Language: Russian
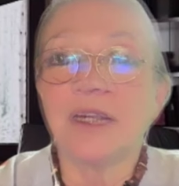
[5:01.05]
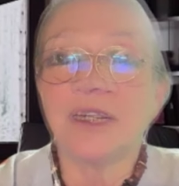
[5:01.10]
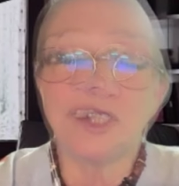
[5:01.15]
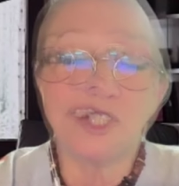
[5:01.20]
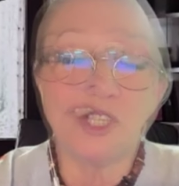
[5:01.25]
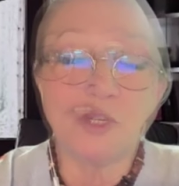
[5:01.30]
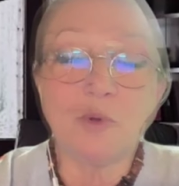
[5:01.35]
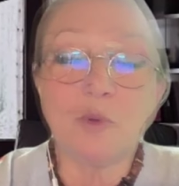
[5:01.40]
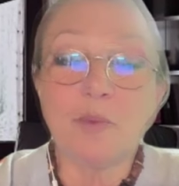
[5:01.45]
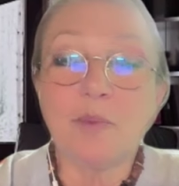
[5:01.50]

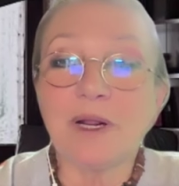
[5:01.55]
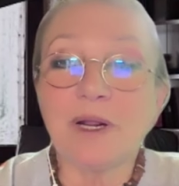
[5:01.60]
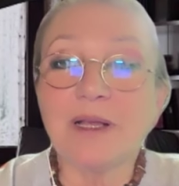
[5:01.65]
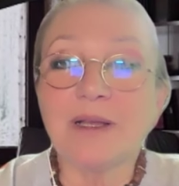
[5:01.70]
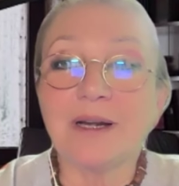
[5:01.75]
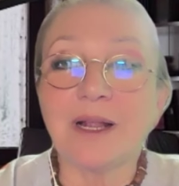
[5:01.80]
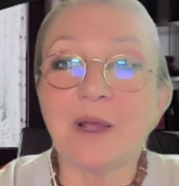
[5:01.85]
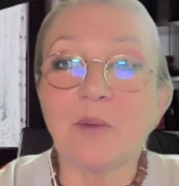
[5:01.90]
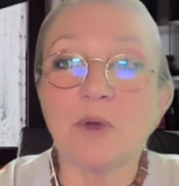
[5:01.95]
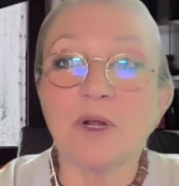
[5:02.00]
Чтобы
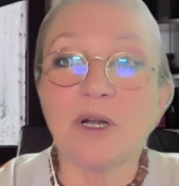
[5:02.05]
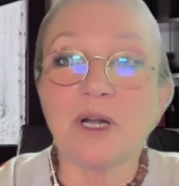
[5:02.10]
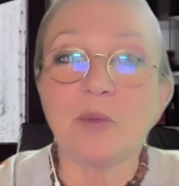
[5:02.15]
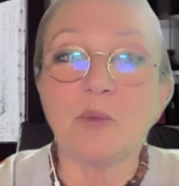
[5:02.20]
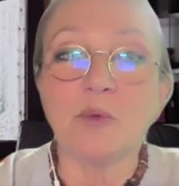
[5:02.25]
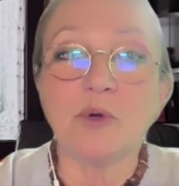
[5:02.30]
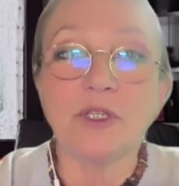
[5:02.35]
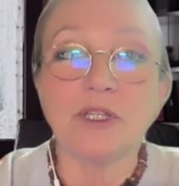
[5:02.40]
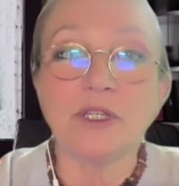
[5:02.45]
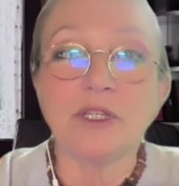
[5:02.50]
программа
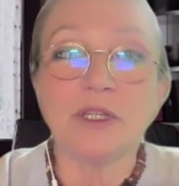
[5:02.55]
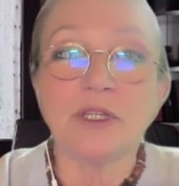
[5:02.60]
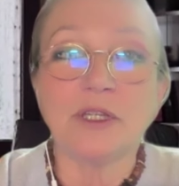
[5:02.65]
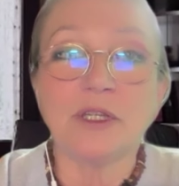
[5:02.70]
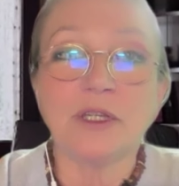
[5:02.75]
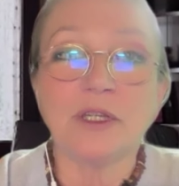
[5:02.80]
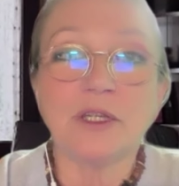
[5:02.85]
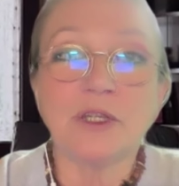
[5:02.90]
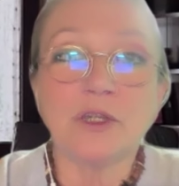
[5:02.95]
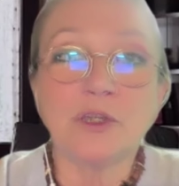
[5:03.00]

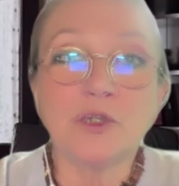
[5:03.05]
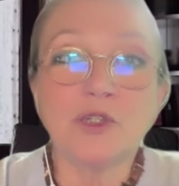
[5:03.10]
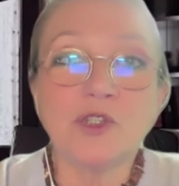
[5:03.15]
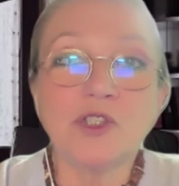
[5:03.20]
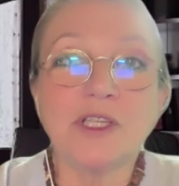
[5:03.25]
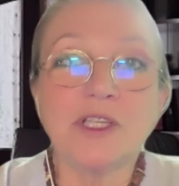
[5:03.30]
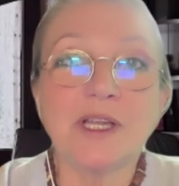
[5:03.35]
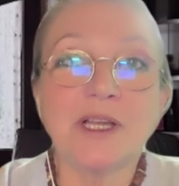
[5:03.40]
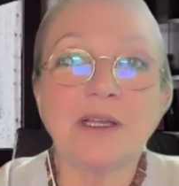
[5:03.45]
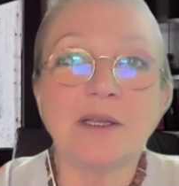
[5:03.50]
работала,
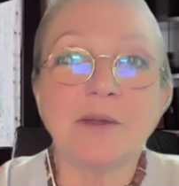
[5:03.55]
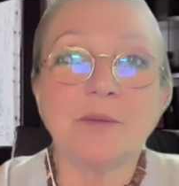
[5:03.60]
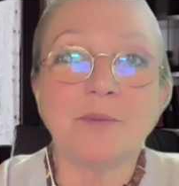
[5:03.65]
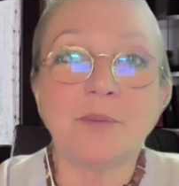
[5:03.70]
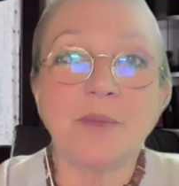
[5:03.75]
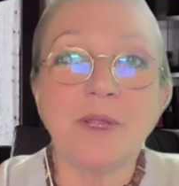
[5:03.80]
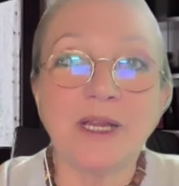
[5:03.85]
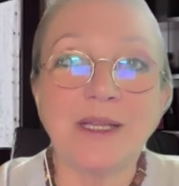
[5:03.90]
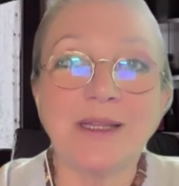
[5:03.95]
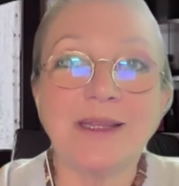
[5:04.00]
нужно
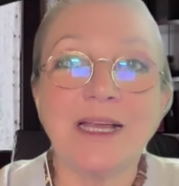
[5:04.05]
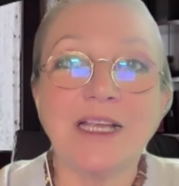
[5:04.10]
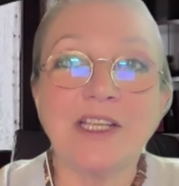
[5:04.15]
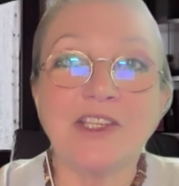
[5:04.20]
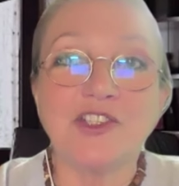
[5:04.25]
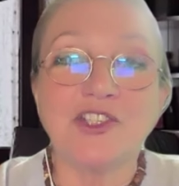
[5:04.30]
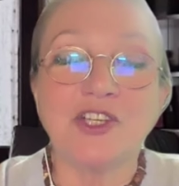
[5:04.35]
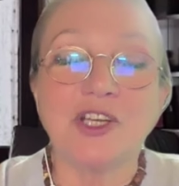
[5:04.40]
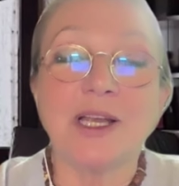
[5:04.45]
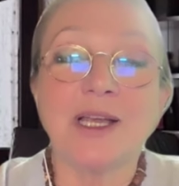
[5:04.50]

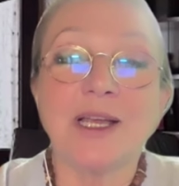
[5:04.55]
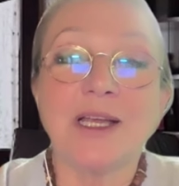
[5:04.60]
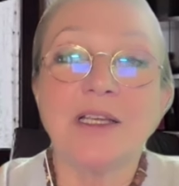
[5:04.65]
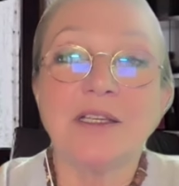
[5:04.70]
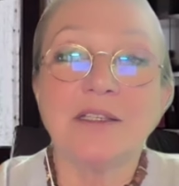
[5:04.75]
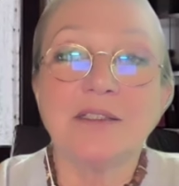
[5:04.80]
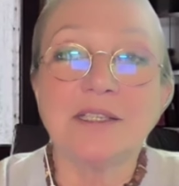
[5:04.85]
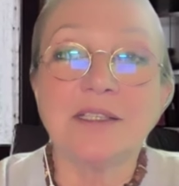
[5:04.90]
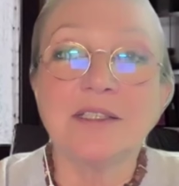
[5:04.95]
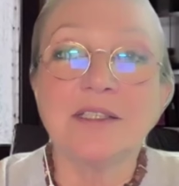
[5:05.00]
передатчик
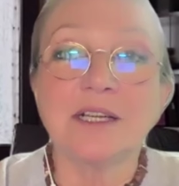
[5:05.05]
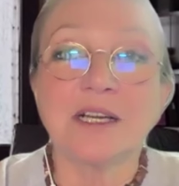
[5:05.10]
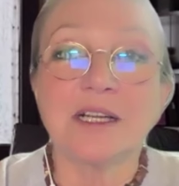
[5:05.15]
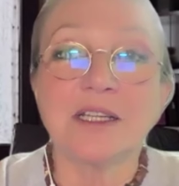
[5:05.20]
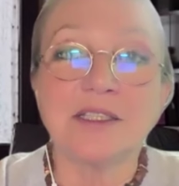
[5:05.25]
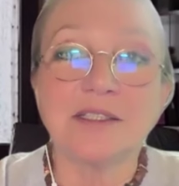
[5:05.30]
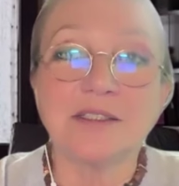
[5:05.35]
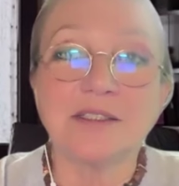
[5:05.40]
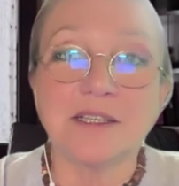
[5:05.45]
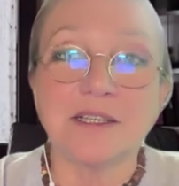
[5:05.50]

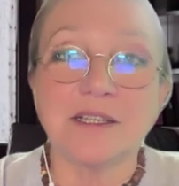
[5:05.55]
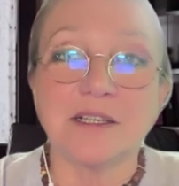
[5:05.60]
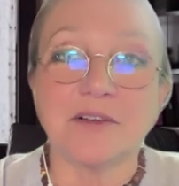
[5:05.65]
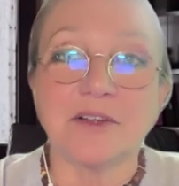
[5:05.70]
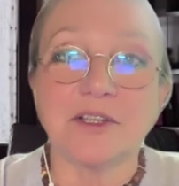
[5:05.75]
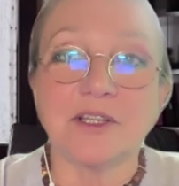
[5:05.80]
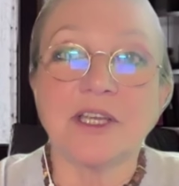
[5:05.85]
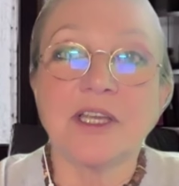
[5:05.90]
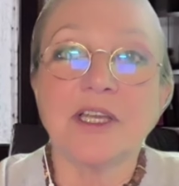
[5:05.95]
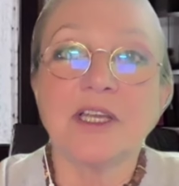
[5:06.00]

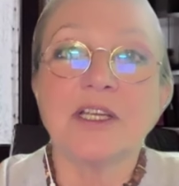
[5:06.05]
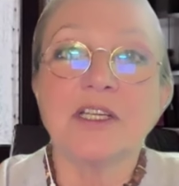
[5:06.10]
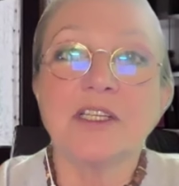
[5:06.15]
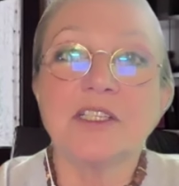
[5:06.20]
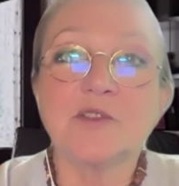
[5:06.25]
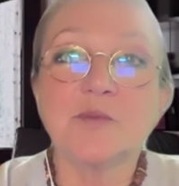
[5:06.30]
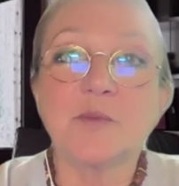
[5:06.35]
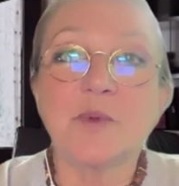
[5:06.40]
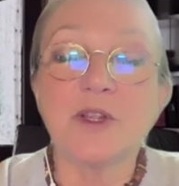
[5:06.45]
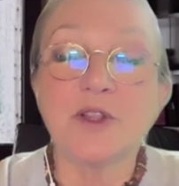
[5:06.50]
синхронизировать
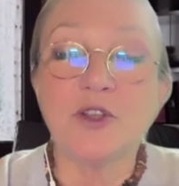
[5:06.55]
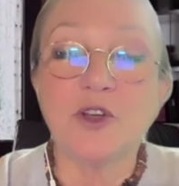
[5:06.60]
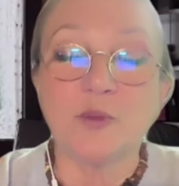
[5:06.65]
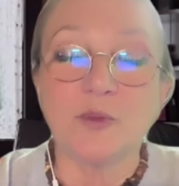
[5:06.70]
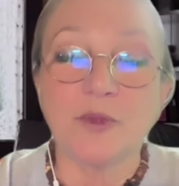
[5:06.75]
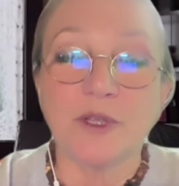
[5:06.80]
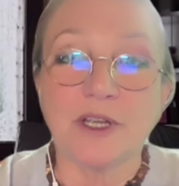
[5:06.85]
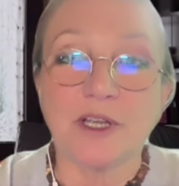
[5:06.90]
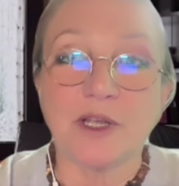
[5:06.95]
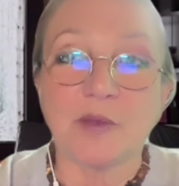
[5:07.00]
с
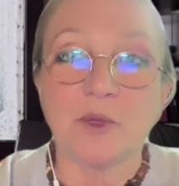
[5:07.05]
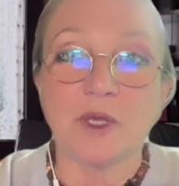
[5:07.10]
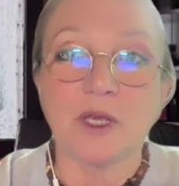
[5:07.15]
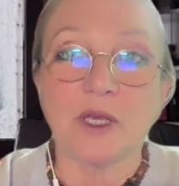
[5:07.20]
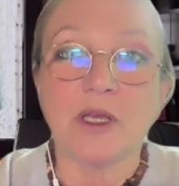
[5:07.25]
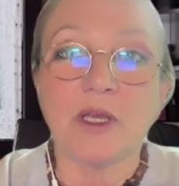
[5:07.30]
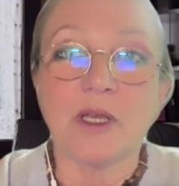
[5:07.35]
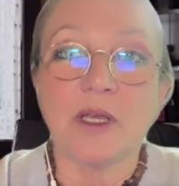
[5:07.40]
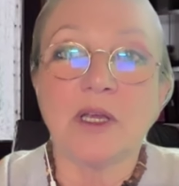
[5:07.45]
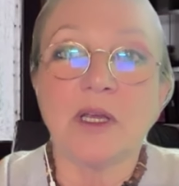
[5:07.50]

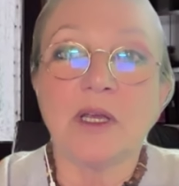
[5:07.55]
приемниками,